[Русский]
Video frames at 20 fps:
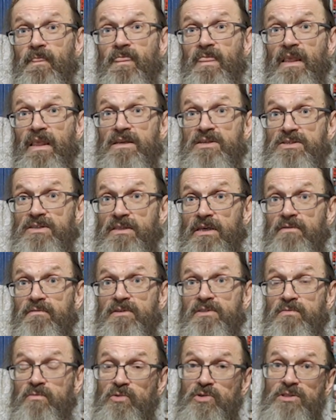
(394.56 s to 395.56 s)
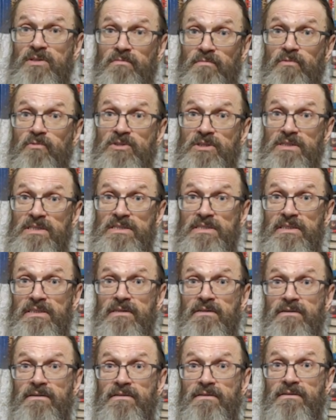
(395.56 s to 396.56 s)
я считаю возможным
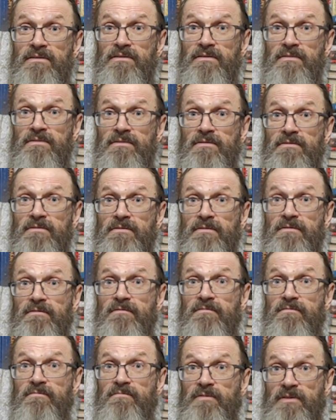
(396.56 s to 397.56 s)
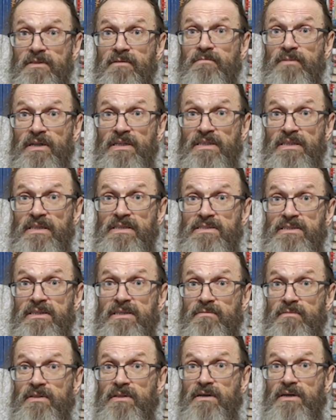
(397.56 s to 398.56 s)
участие в этом протесте
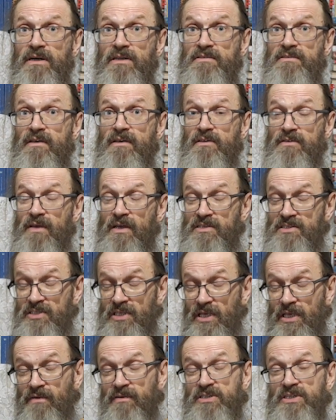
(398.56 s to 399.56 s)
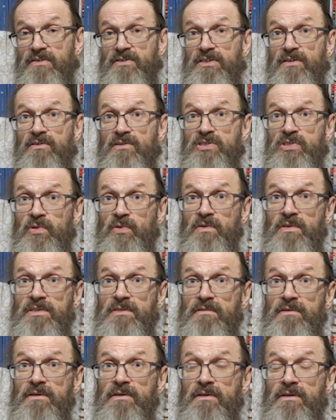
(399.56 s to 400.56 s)
именно как отстаивание человеческого
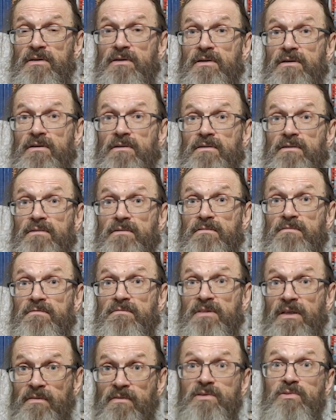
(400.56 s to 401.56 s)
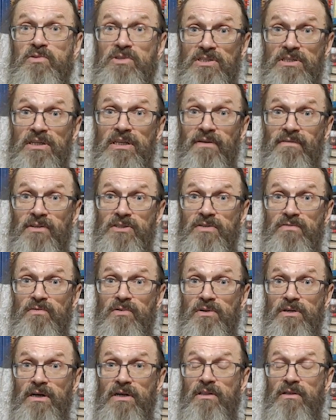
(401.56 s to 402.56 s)
достоинства, в данном случае Сергея Ивановича
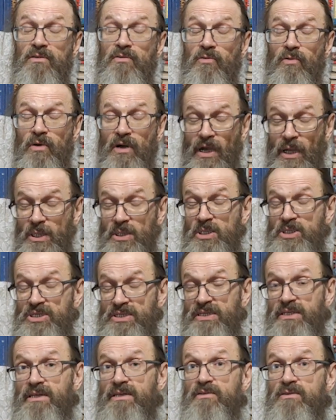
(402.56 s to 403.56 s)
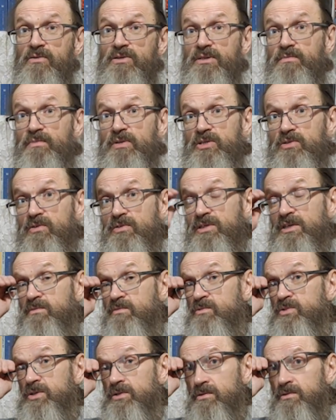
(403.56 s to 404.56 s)
Фургала, но, конечно, шире это уже пришло к
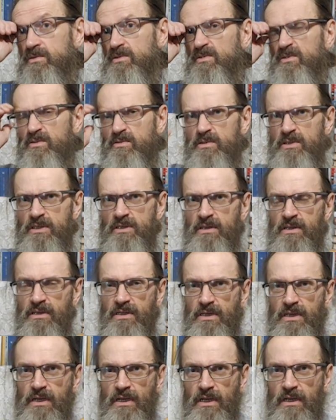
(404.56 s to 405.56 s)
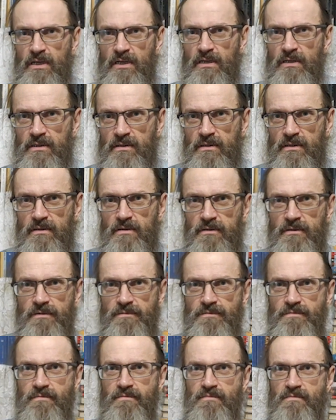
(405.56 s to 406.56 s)
тому, что люди
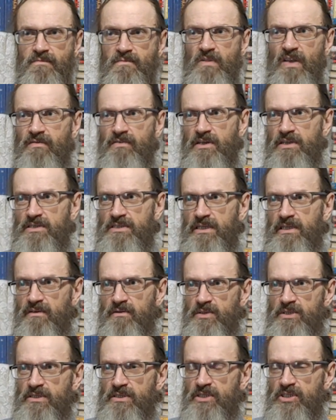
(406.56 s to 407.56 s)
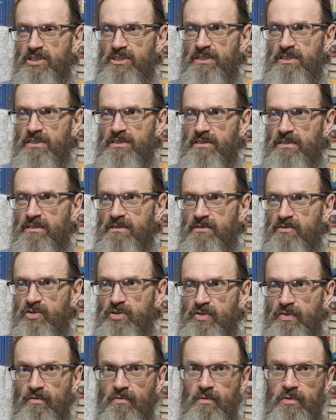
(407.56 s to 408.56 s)
э, выразили вообще отношение к
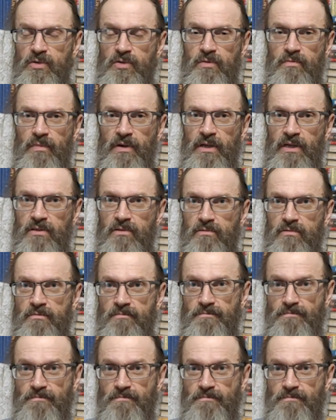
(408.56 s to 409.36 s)
существующему порядку,